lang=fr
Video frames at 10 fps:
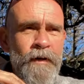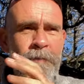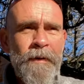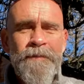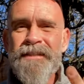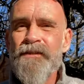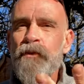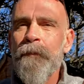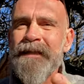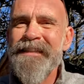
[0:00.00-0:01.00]
même s'ils
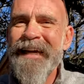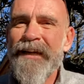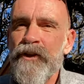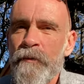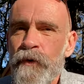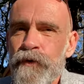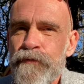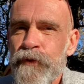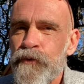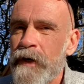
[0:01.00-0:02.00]
sont pas directement
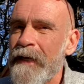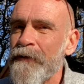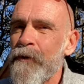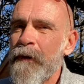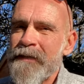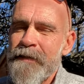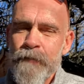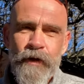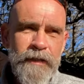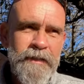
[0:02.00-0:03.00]
devant toi quelque part ça
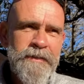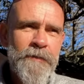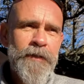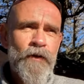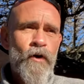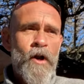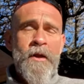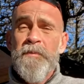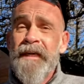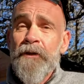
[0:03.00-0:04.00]
peut être intimidant
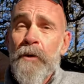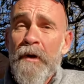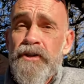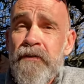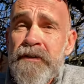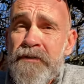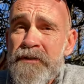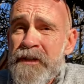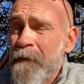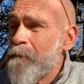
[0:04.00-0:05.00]
puis quelque part j'ai envie de te
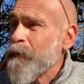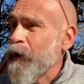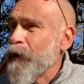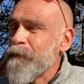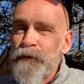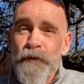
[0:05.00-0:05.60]
dire euh,